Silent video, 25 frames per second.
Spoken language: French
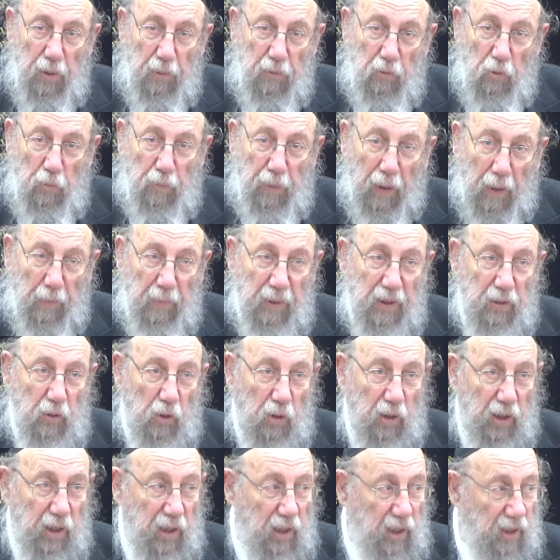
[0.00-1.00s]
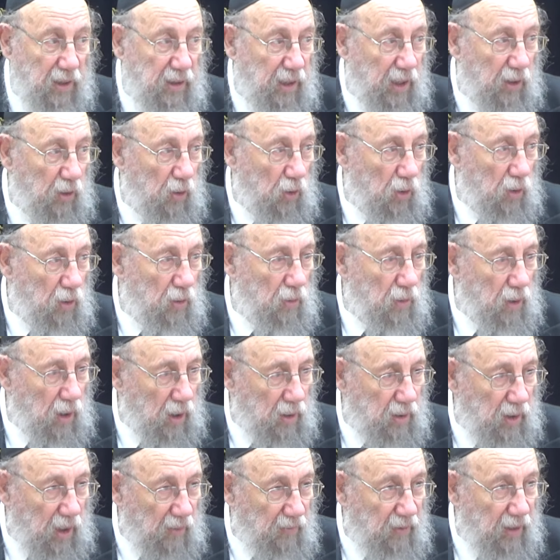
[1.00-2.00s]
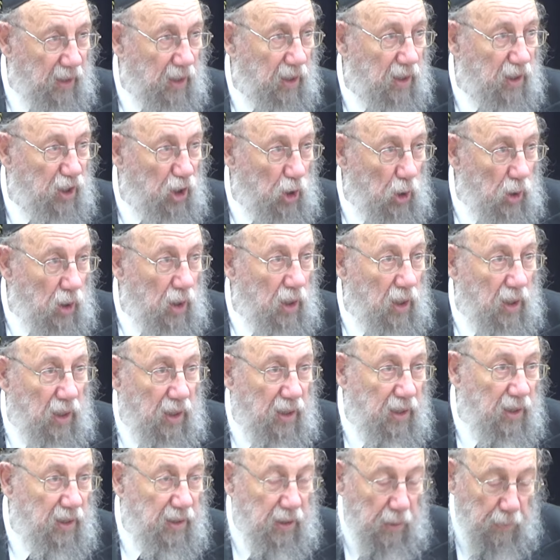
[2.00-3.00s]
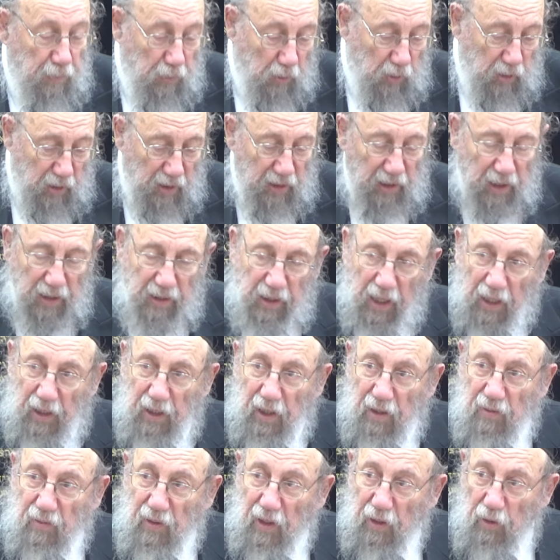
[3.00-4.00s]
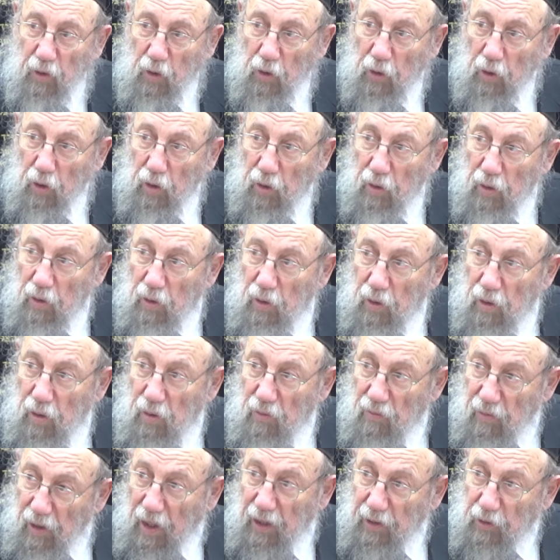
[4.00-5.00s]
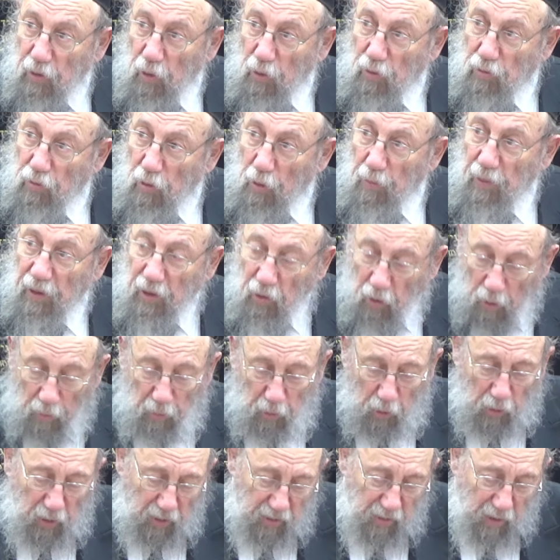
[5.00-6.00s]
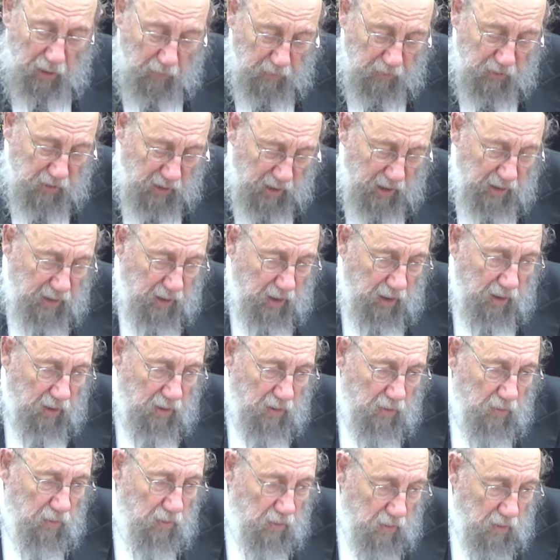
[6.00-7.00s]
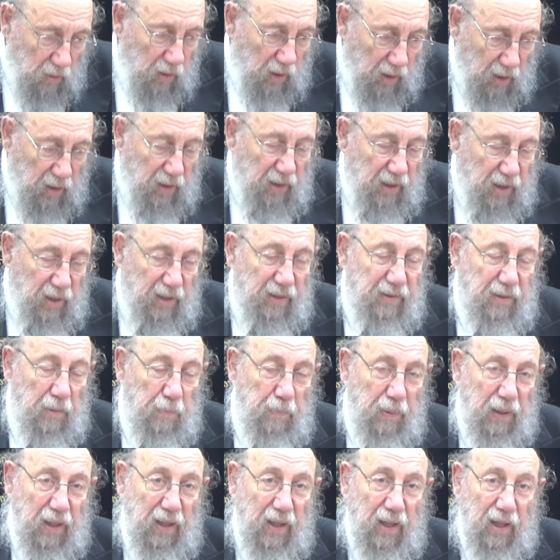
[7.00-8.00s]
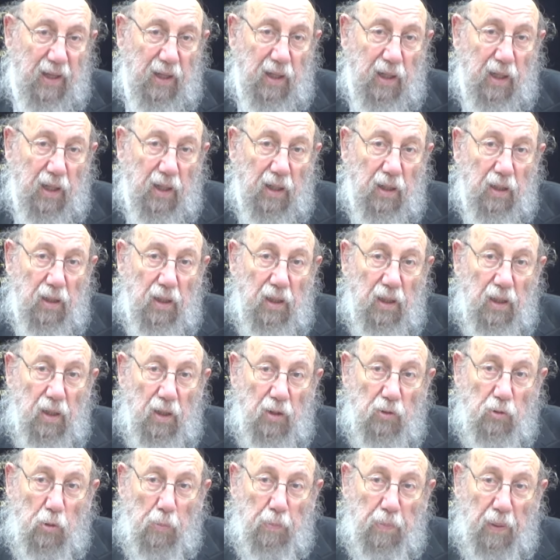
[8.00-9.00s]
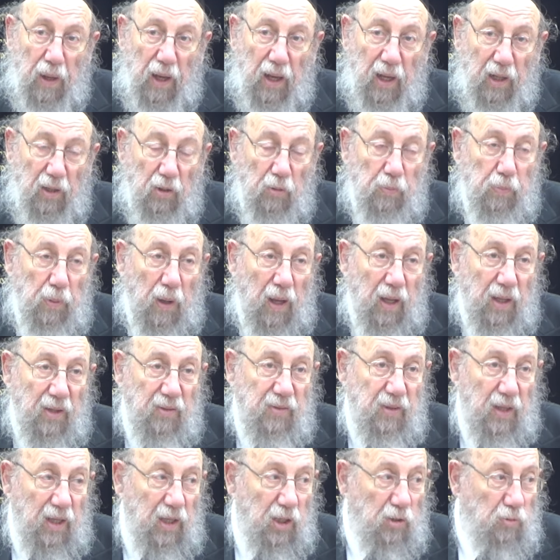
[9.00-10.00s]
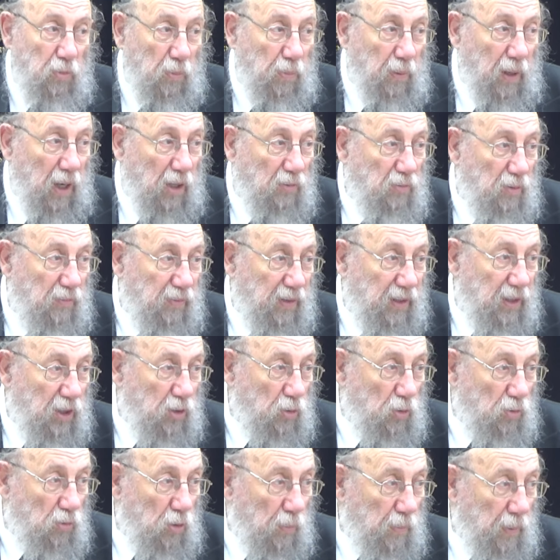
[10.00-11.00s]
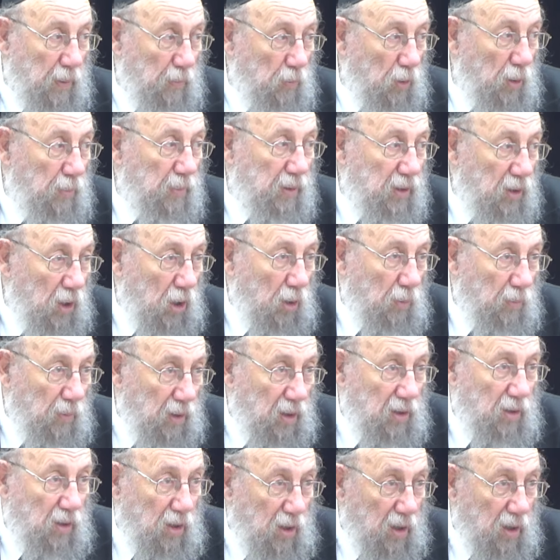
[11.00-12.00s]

nous permet de créer l'intérieur. À travers des petits détails extérieurs, attention, mais comme eux, ils euh, C'est pas. Je suis pas un saint, je vais faire des choses qui sont pas moi, mais non, mais euh,